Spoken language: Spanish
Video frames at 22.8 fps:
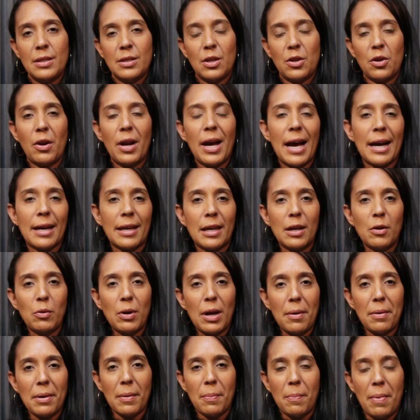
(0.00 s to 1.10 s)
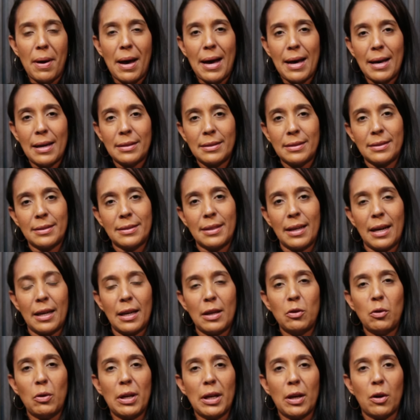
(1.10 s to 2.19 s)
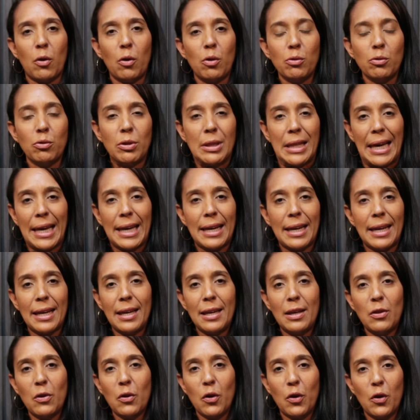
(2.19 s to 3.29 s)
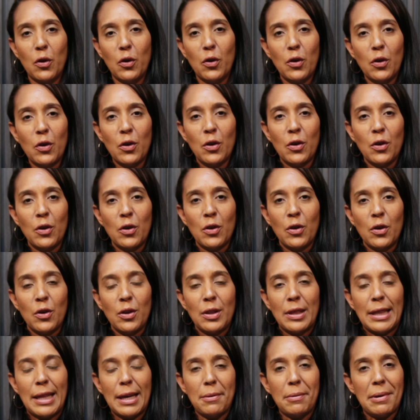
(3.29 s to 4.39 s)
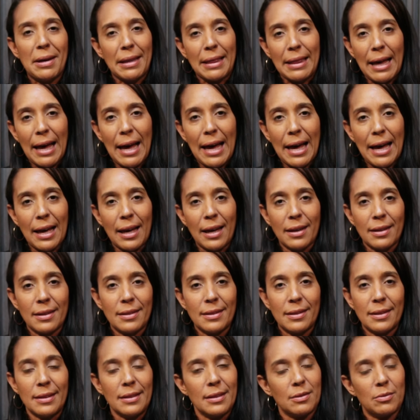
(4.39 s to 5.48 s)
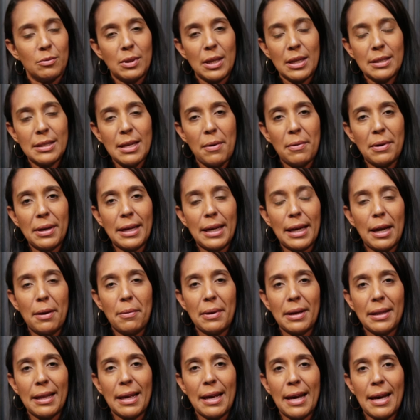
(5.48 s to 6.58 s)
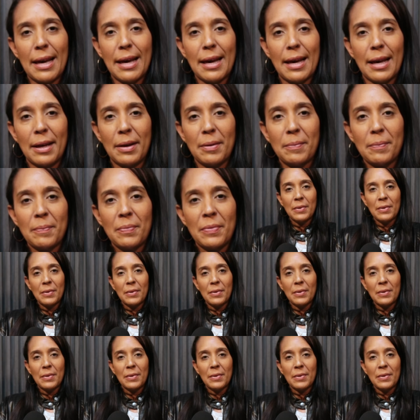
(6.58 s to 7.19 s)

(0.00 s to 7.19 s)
Señores, aquí una vez más trayéndole contenido de verdad. ustedes saben que la verdad